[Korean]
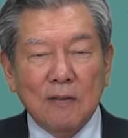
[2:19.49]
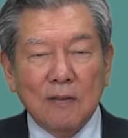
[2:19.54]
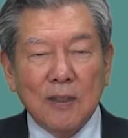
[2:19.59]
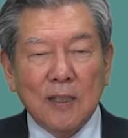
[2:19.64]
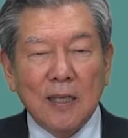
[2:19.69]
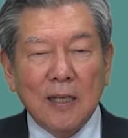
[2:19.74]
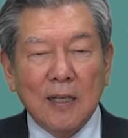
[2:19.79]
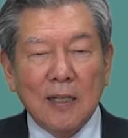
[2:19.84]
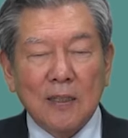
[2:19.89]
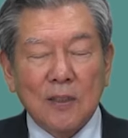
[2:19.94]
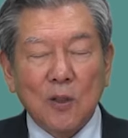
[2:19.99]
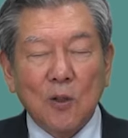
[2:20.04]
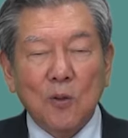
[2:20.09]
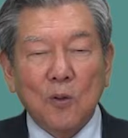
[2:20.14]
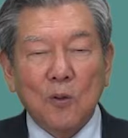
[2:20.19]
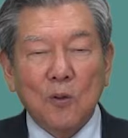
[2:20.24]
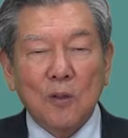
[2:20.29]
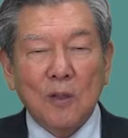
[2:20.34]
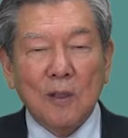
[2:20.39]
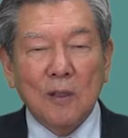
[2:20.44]
우리가
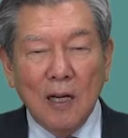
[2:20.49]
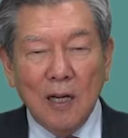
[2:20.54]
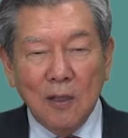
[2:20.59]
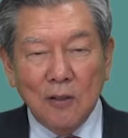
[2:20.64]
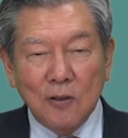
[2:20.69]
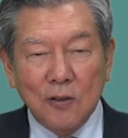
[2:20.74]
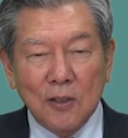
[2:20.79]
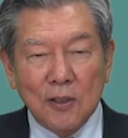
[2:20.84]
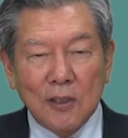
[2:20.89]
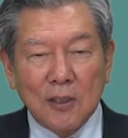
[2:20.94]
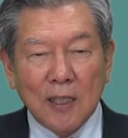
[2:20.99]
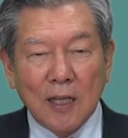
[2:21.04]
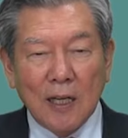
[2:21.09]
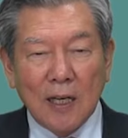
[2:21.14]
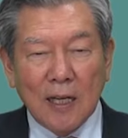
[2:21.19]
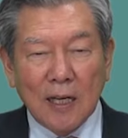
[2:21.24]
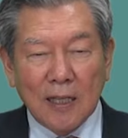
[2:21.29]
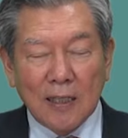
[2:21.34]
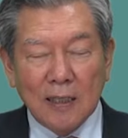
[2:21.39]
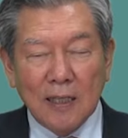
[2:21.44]
성공을 할 수 있지
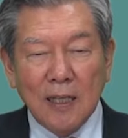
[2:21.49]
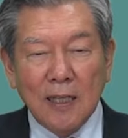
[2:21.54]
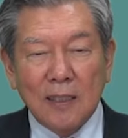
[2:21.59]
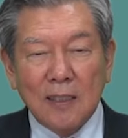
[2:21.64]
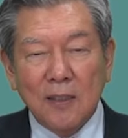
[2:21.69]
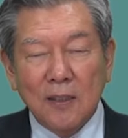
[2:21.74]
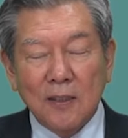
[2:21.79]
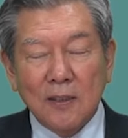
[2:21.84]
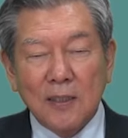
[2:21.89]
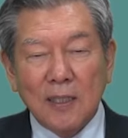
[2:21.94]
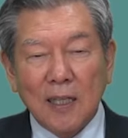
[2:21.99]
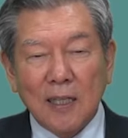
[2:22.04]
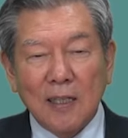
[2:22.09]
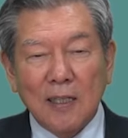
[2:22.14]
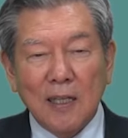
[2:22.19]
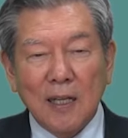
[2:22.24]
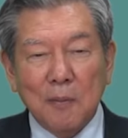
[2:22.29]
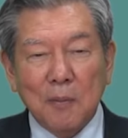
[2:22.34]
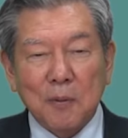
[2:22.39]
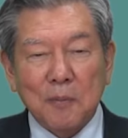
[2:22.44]
않았나 이런
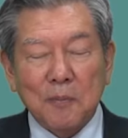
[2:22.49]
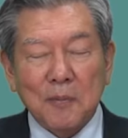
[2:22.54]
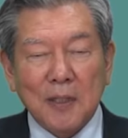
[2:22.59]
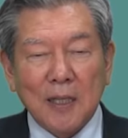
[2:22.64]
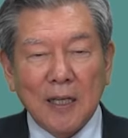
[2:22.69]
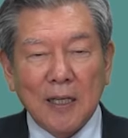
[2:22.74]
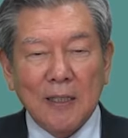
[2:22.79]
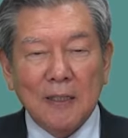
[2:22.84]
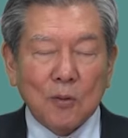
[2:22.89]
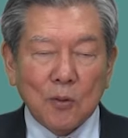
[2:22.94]
생각을 해봅니다.